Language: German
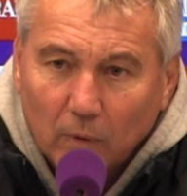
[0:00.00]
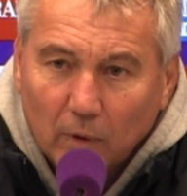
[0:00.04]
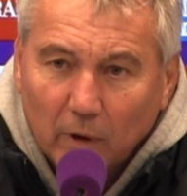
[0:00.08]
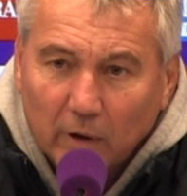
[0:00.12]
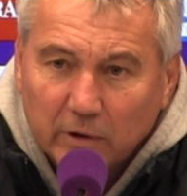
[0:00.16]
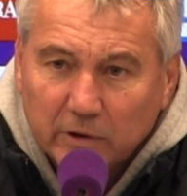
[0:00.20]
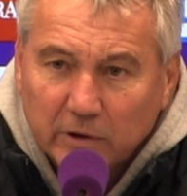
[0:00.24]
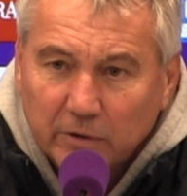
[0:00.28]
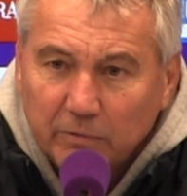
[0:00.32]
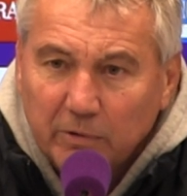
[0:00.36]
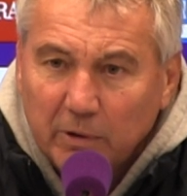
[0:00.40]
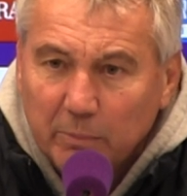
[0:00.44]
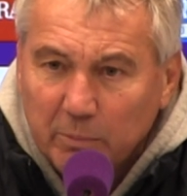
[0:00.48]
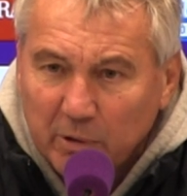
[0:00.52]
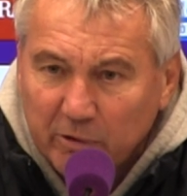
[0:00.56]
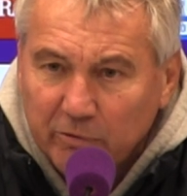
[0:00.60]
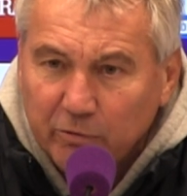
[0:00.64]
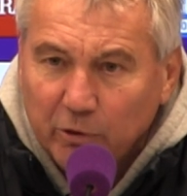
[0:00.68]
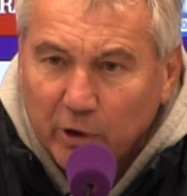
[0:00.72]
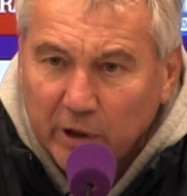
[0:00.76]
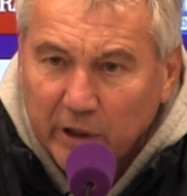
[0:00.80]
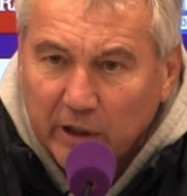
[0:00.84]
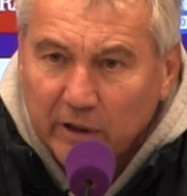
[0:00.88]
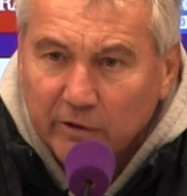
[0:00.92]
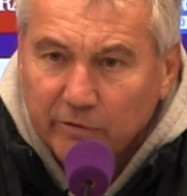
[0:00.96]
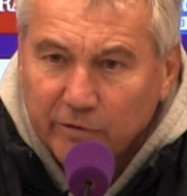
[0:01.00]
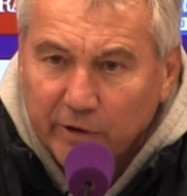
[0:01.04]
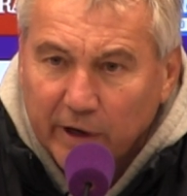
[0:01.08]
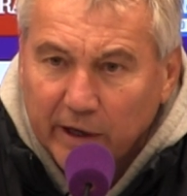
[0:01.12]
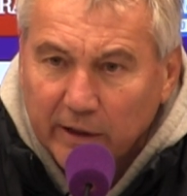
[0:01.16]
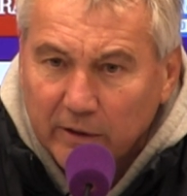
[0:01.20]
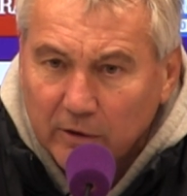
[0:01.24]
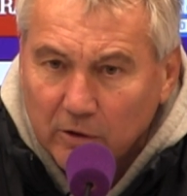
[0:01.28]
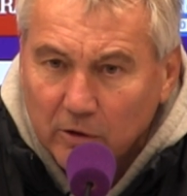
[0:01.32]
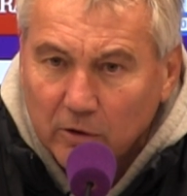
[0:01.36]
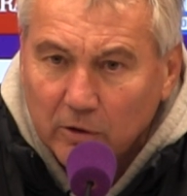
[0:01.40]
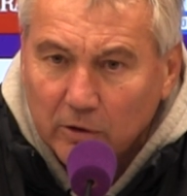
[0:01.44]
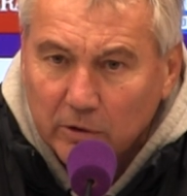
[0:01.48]
Also wir haben ja vorigen
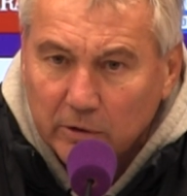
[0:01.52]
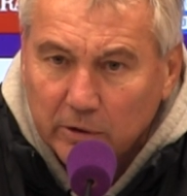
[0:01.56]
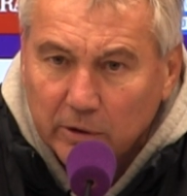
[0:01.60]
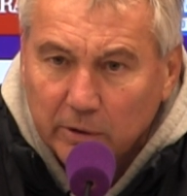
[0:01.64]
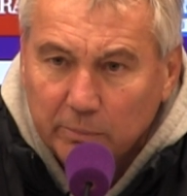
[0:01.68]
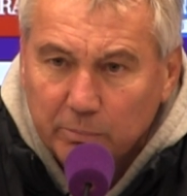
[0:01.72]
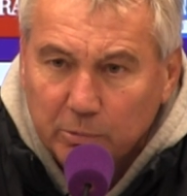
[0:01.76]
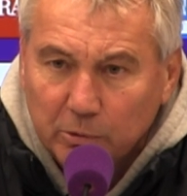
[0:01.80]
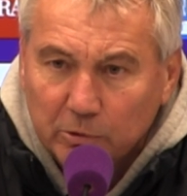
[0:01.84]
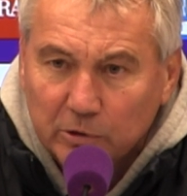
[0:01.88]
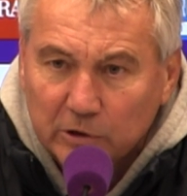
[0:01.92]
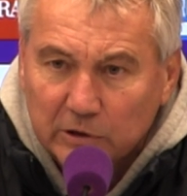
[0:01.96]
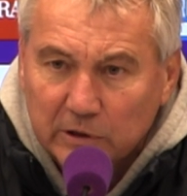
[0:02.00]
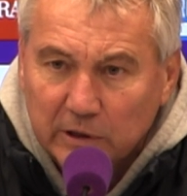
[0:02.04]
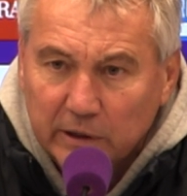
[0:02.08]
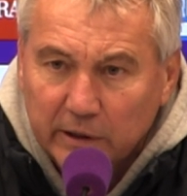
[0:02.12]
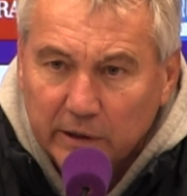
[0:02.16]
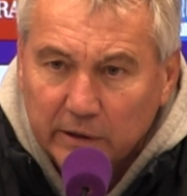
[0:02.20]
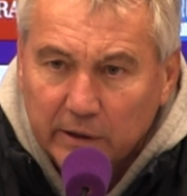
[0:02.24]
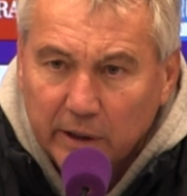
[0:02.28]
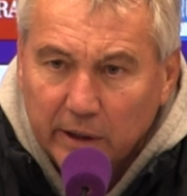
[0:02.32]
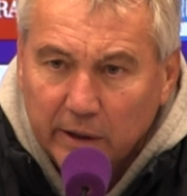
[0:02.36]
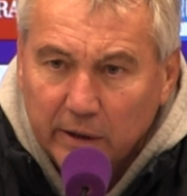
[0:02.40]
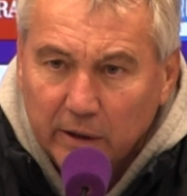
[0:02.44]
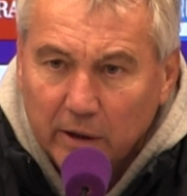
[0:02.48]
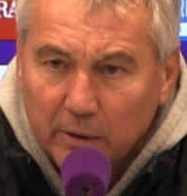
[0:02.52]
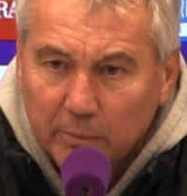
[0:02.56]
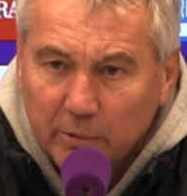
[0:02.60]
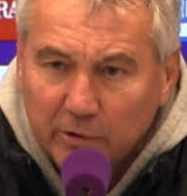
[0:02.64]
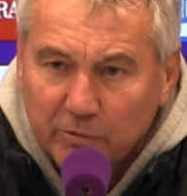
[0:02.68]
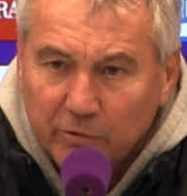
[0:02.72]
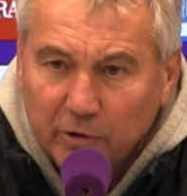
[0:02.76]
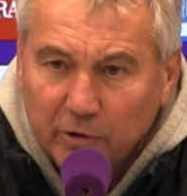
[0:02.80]
Freitag, die Bundesliga-Trainer haben ja